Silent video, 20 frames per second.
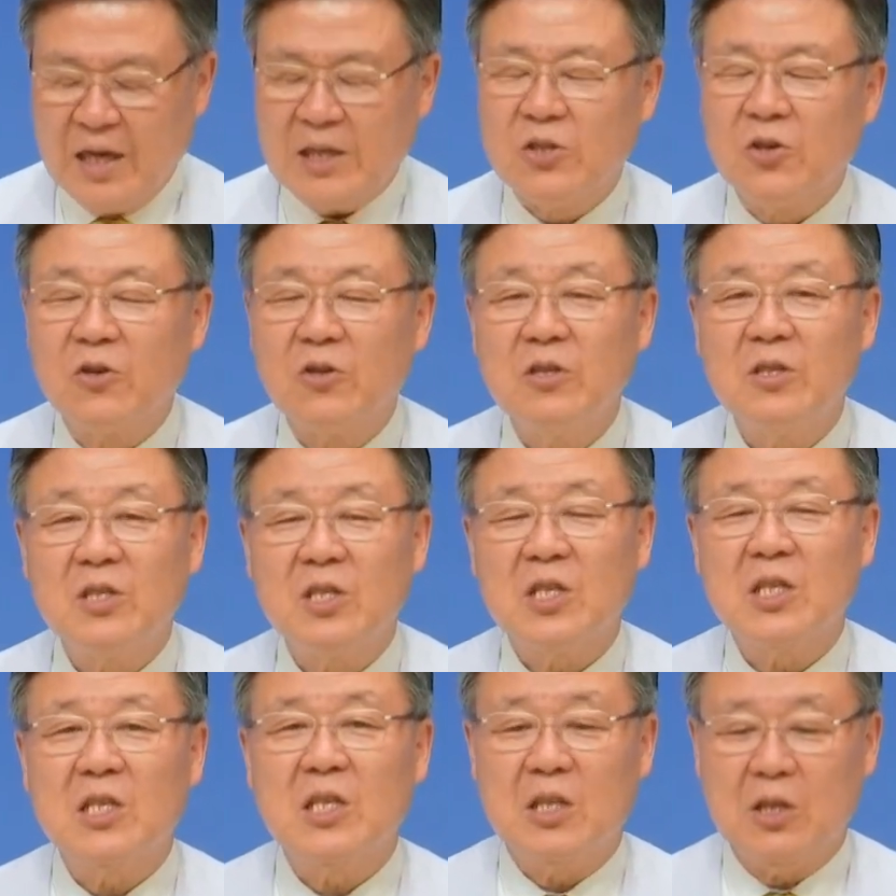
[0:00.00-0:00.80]
가정을
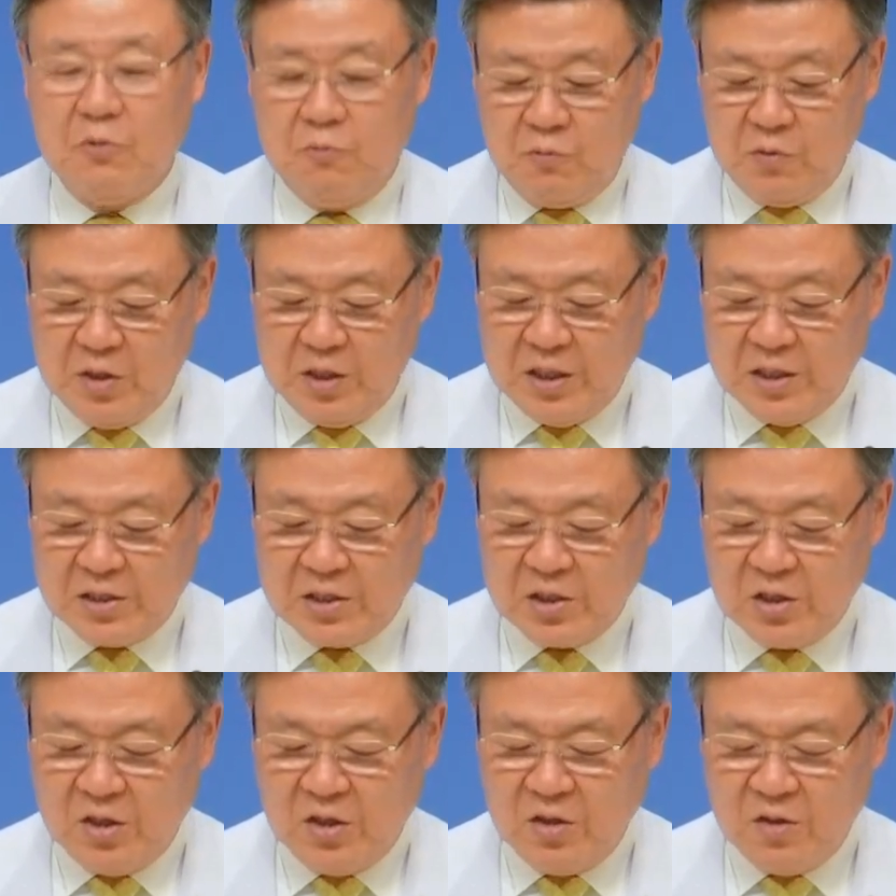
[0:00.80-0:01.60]
지키기
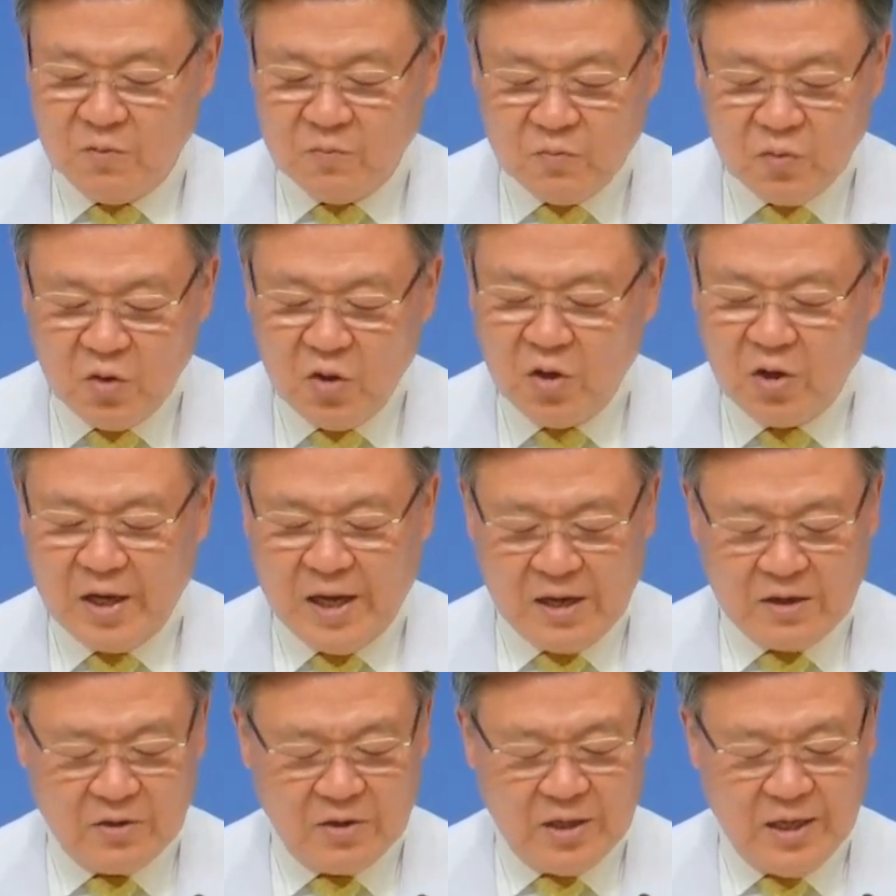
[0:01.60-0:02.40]
위해서
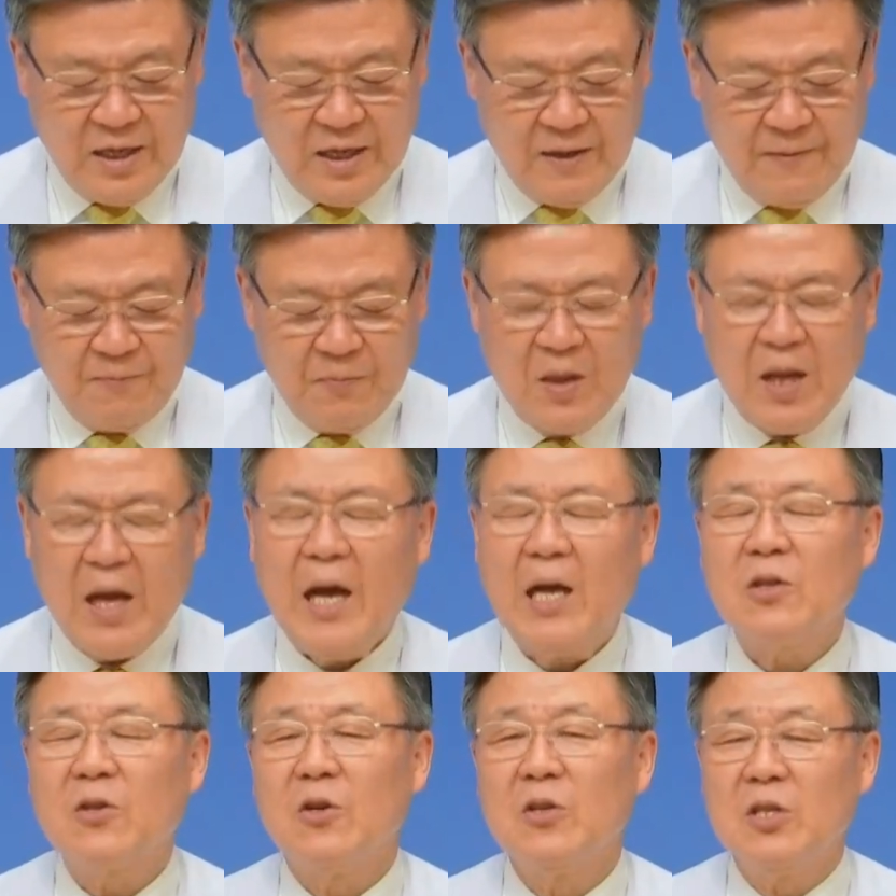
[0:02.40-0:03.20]
물러나거나
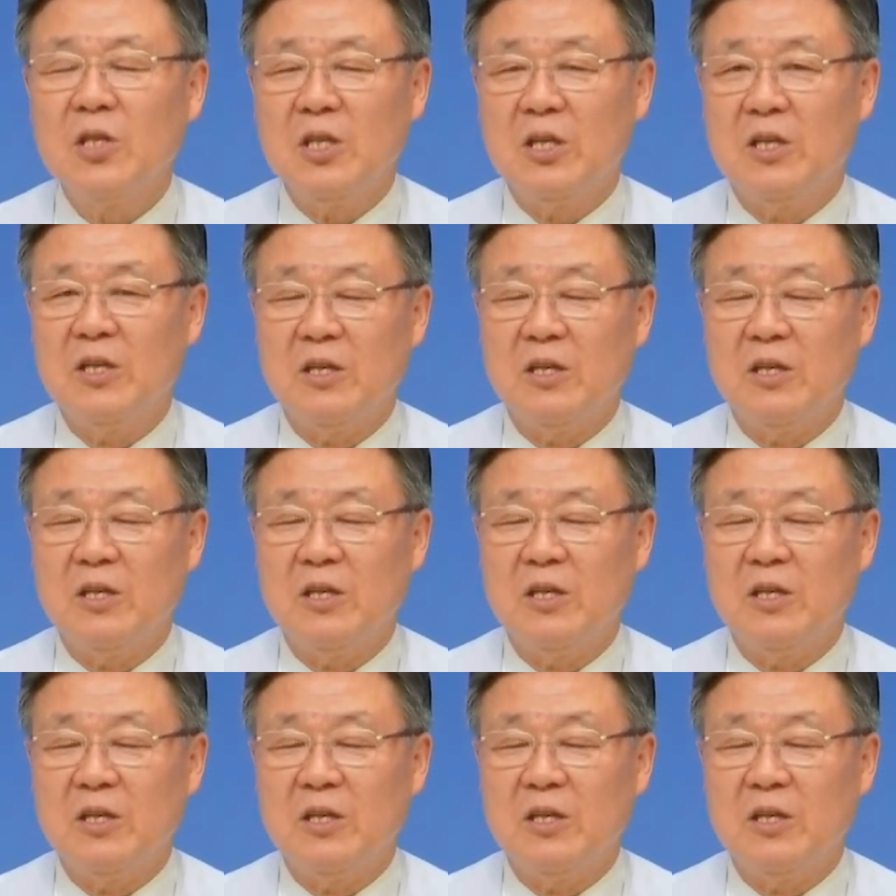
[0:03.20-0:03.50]
하던